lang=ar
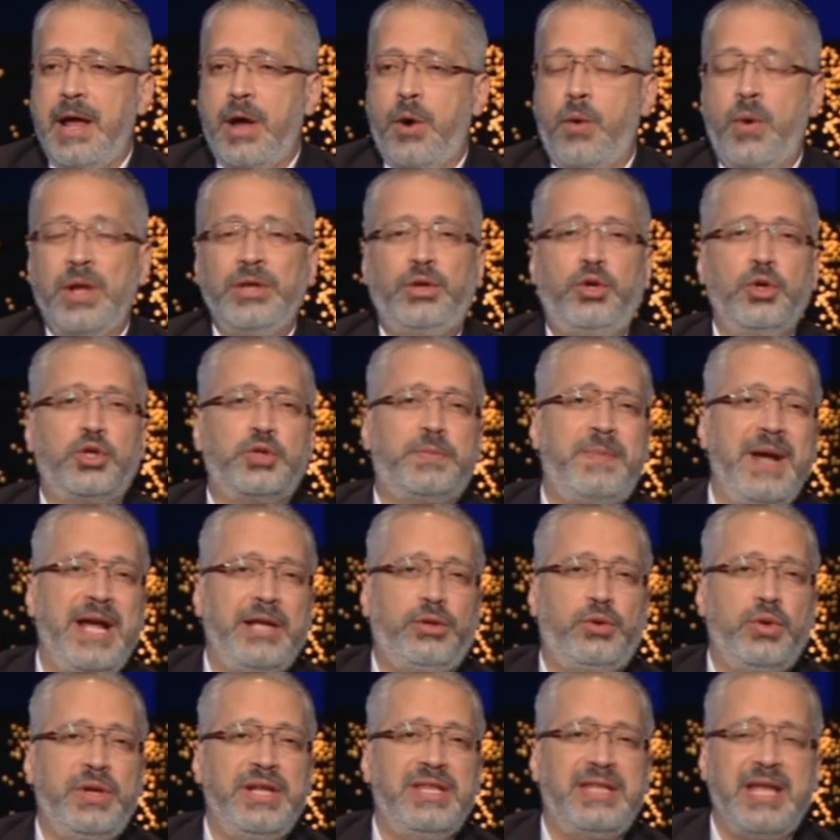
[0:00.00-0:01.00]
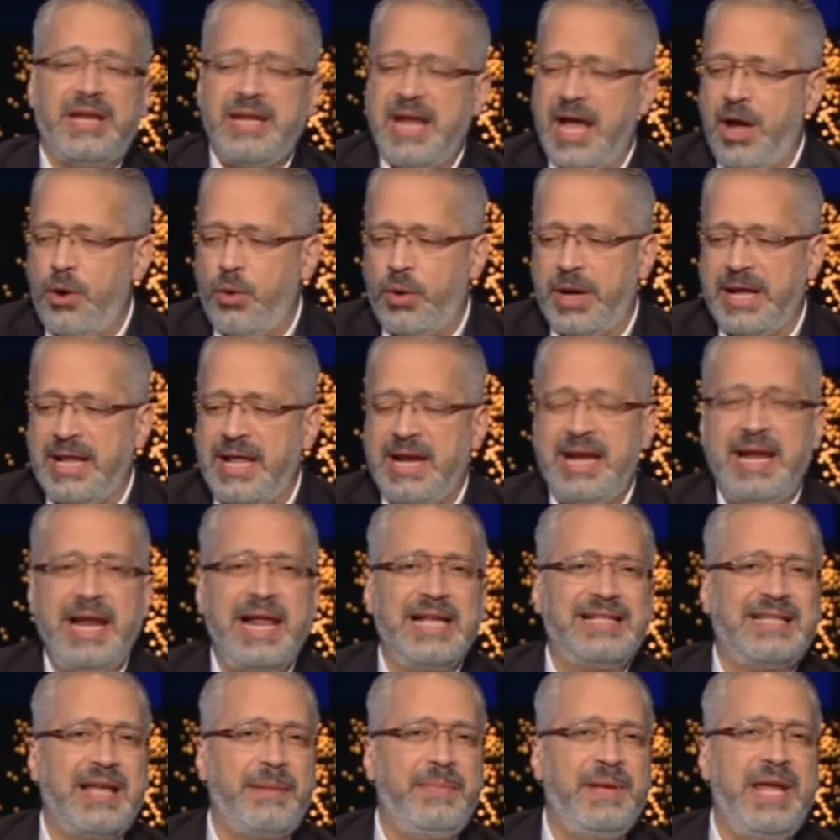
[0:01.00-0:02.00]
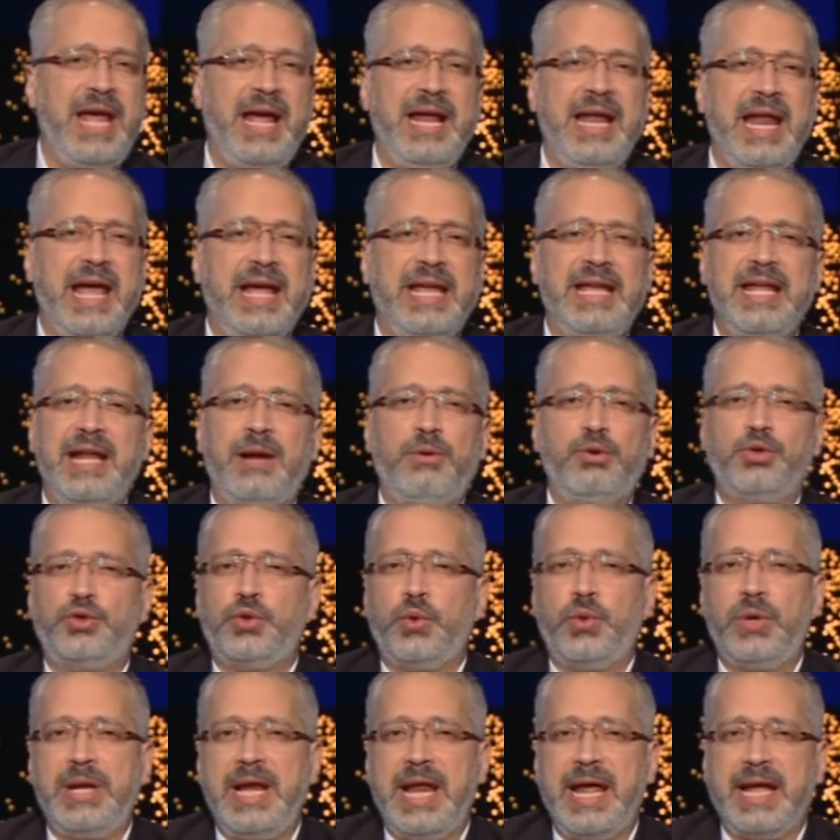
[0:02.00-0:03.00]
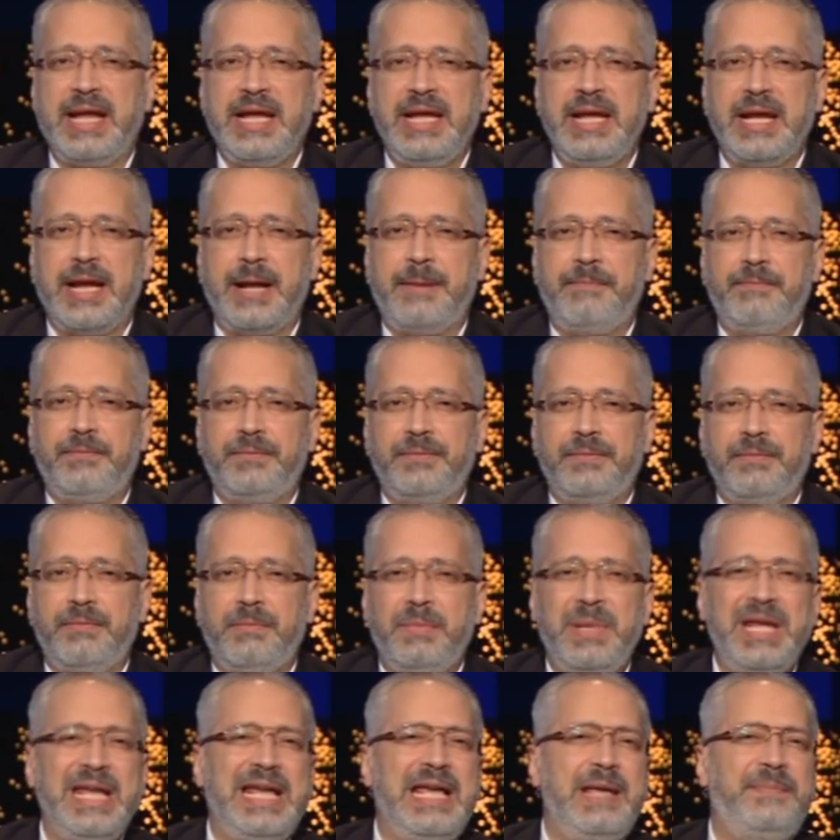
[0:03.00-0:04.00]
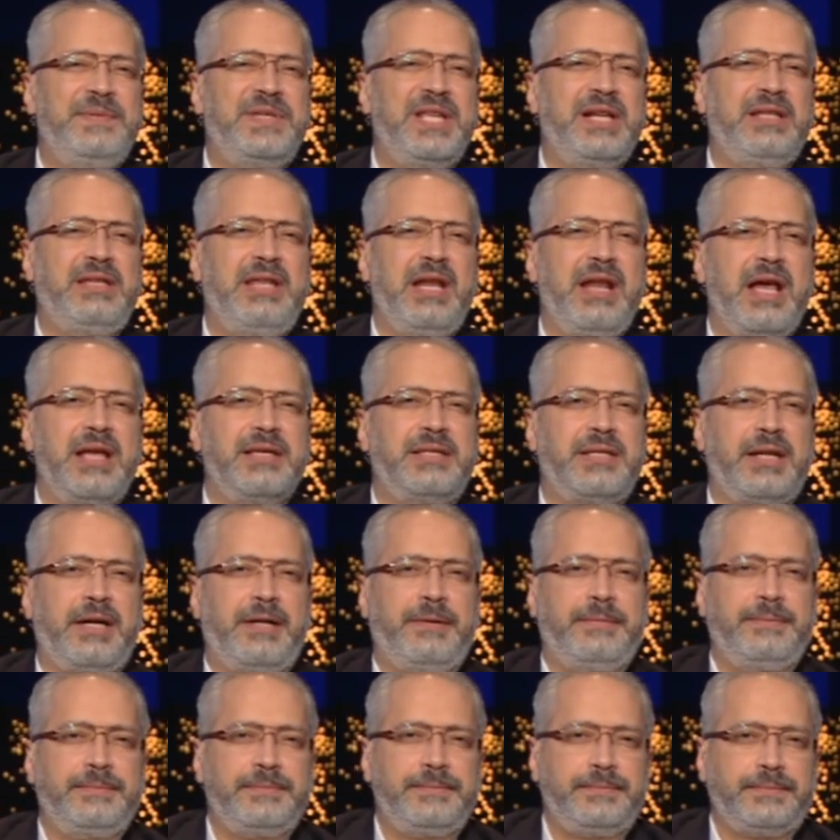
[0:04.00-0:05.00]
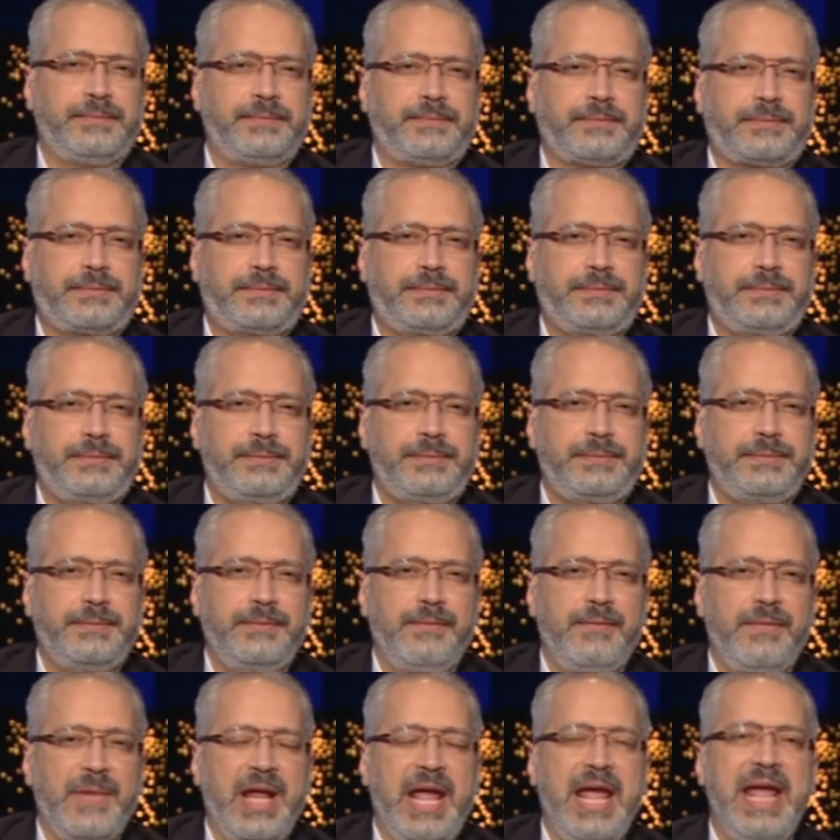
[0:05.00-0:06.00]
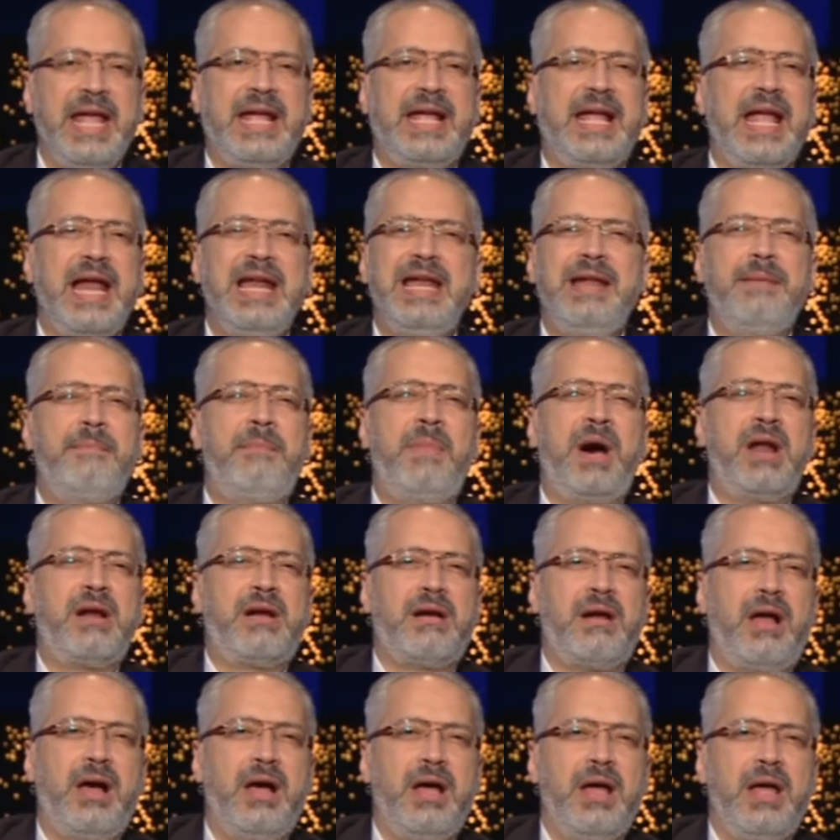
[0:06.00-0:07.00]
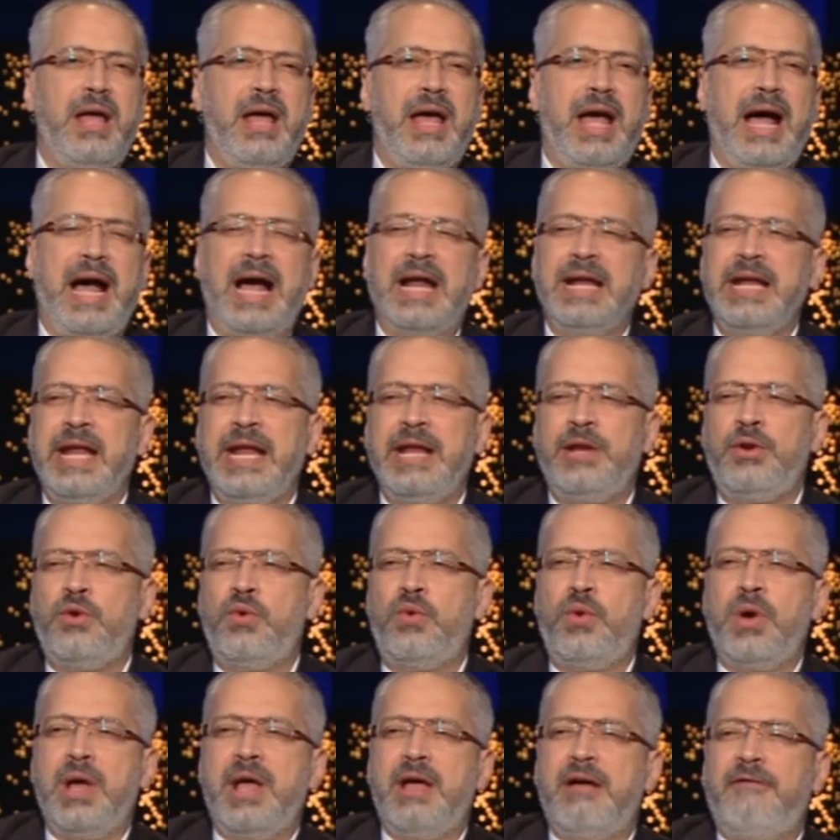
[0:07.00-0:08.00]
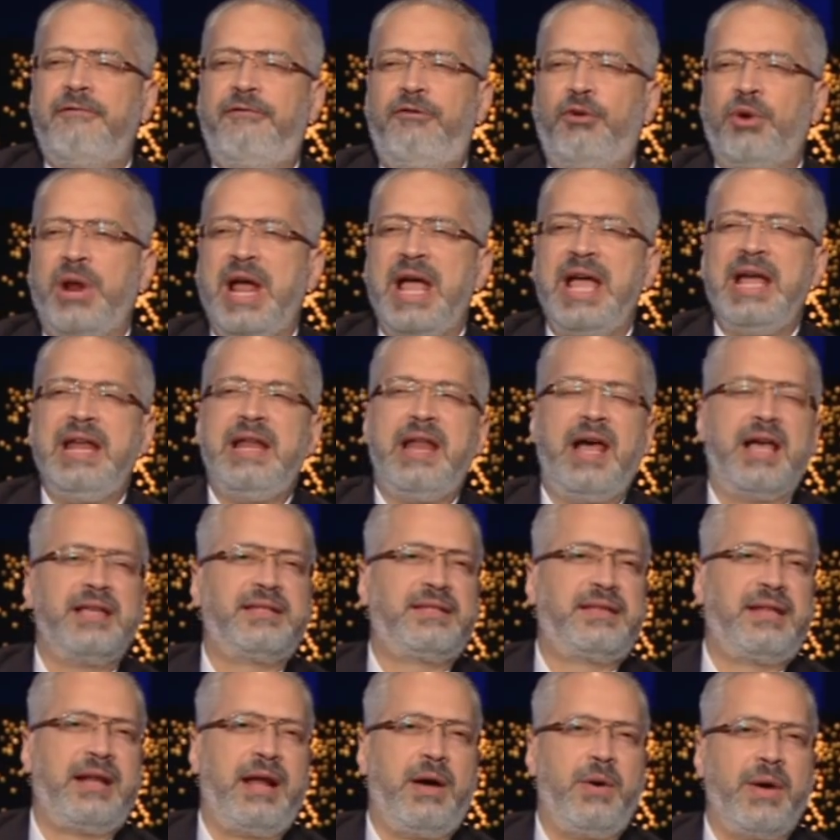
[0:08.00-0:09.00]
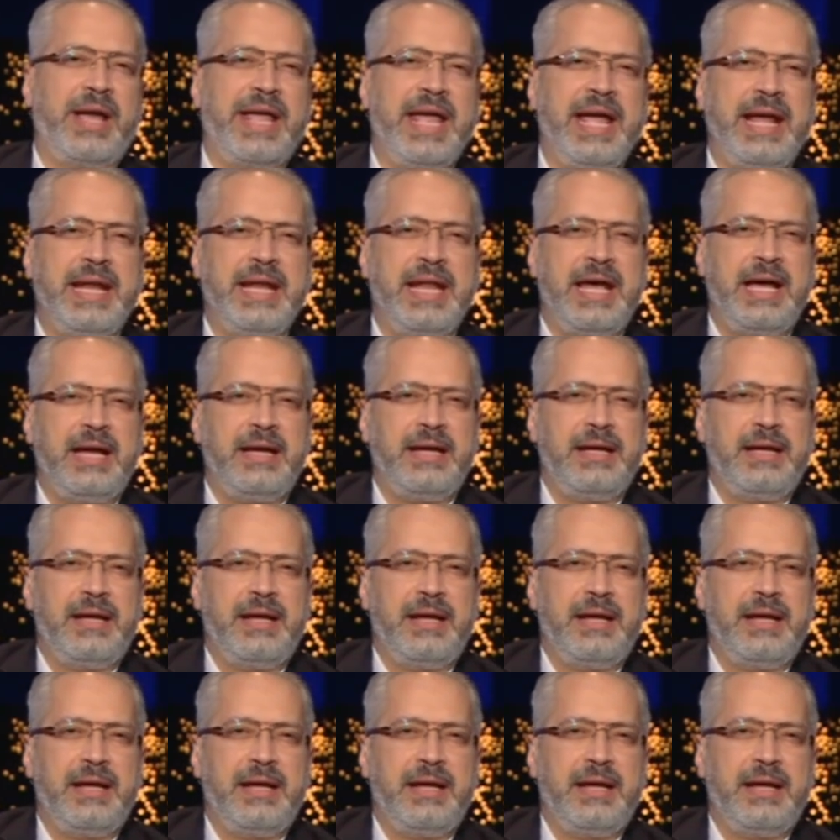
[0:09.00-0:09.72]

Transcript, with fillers: هو انتوا سمعتوا نتنياهو خلال الاسابيع الاخيره والشهور الاخيره بيجيب سيره الاسره اتكلم مره عن انه فراق الاسرى وجعنا